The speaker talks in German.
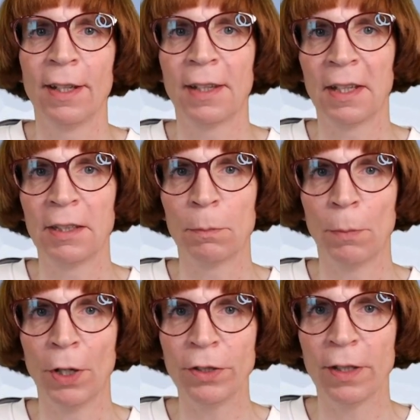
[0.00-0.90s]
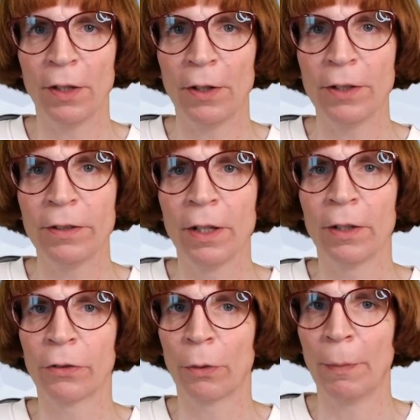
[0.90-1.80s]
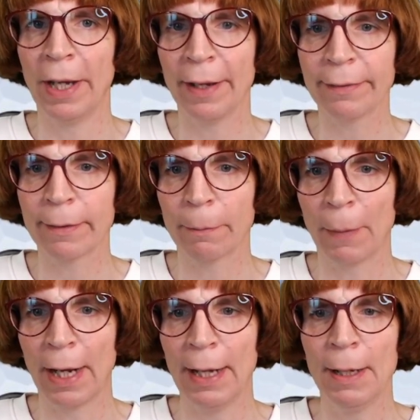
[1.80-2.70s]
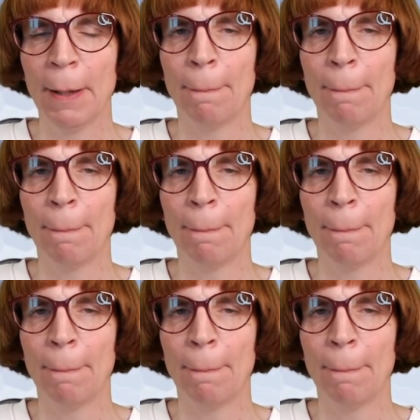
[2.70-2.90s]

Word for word: denn ich möchte euch zum ersten Mal